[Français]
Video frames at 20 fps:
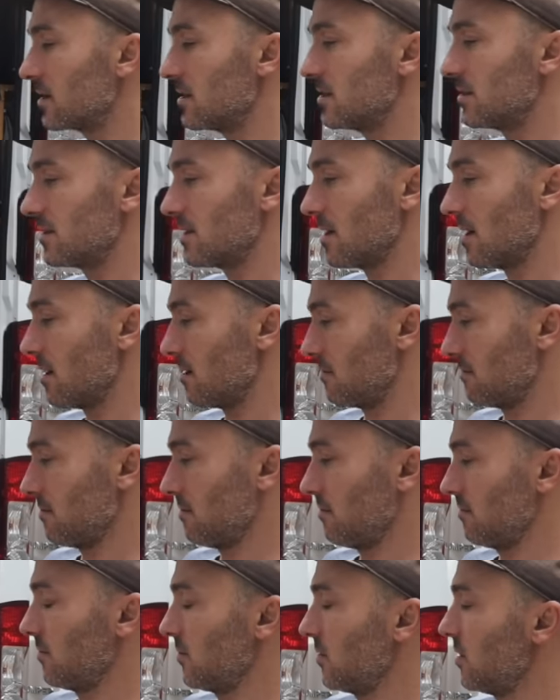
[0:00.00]
tient
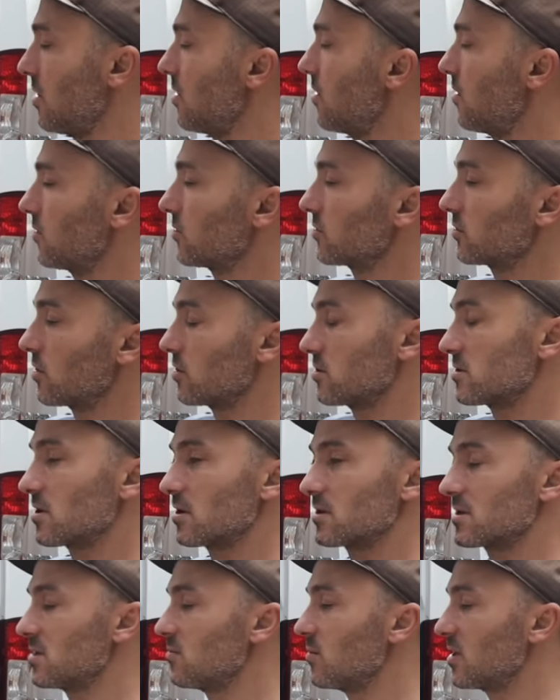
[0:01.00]
dans
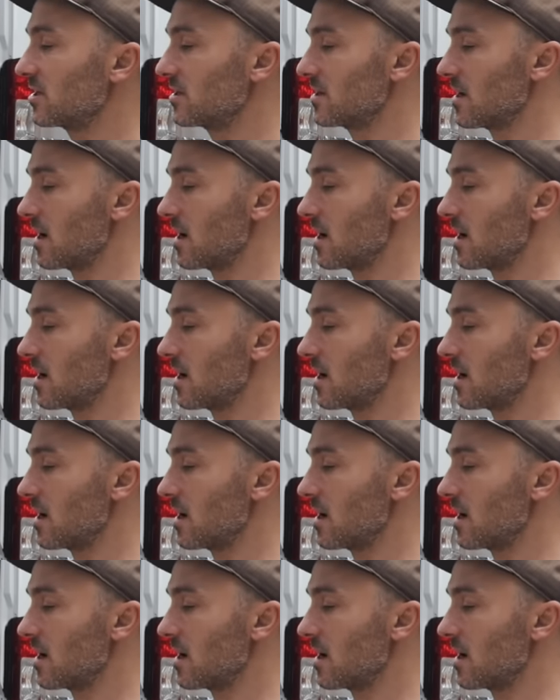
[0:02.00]
30 cm,